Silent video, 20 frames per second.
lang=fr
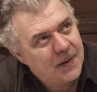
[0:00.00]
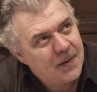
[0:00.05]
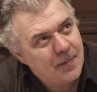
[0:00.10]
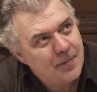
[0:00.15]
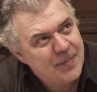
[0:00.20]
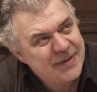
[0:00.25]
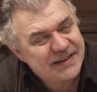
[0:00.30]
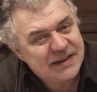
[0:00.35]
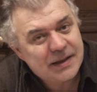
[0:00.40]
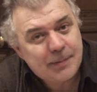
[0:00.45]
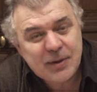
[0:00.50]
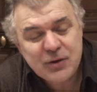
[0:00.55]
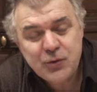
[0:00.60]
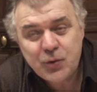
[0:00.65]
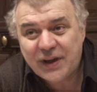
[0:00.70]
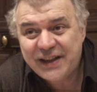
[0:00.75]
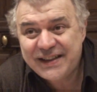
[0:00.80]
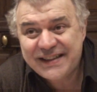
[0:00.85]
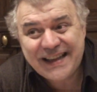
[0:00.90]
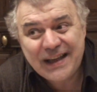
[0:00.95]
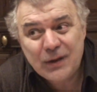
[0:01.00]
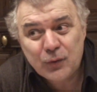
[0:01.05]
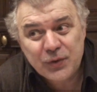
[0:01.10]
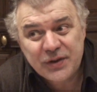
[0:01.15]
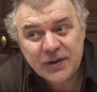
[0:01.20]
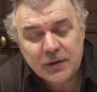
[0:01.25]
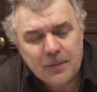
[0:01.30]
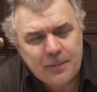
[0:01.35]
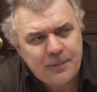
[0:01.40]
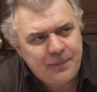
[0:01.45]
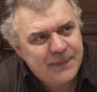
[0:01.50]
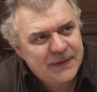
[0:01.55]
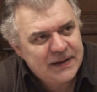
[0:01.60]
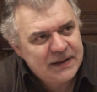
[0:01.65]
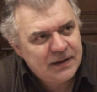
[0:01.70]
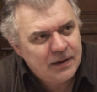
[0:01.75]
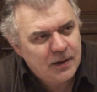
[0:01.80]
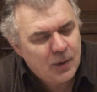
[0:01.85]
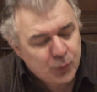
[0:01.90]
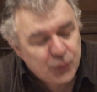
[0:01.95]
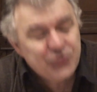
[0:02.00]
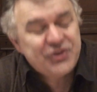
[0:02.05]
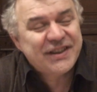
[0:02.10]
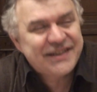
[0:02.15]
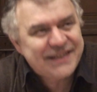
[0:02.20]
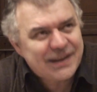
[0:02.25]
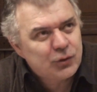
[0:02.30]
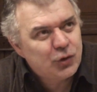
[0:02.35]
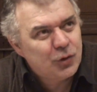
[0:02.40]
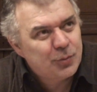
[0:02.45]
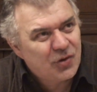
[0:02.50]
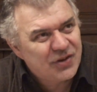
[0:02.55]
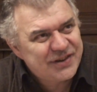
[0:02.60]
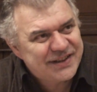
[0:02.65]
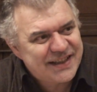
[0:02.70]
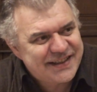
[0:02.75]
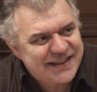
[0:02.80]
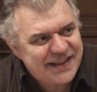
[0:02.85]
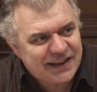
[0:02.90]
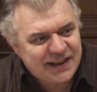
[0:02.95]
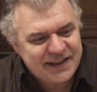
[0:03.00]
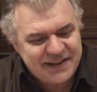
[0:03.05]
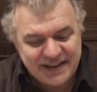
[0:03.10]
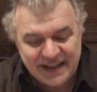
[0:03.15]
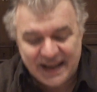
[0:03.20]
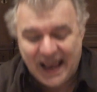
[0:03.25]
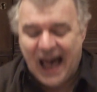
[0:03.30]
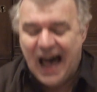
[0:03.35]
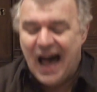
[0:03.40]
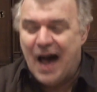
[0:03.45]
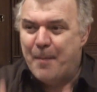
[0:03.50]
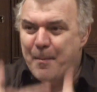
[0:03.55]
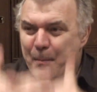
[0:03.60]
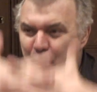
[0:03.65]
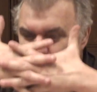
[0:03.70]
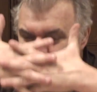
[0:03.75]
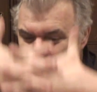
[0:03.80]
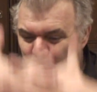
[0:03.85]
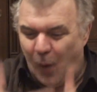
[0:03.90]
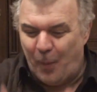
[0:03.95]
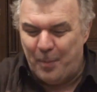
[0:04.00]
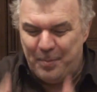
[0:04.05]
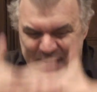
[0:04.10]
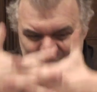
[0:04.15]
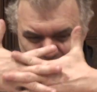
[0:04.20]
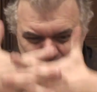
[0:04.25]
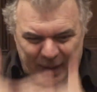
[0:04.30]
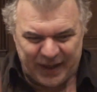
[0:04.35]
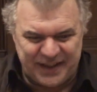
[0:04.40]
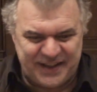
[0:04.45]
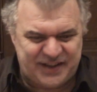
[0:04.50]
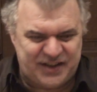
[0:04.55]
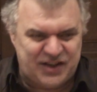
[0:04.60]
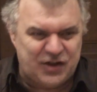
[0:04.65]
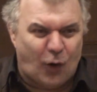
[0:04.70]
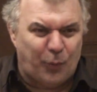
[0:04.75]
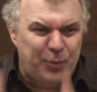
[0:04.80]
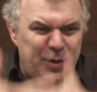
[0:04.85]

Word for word: mais ça n'a pas duré très longtemps. Plus exactement, ça s'est arrêté à un moment bien précis, en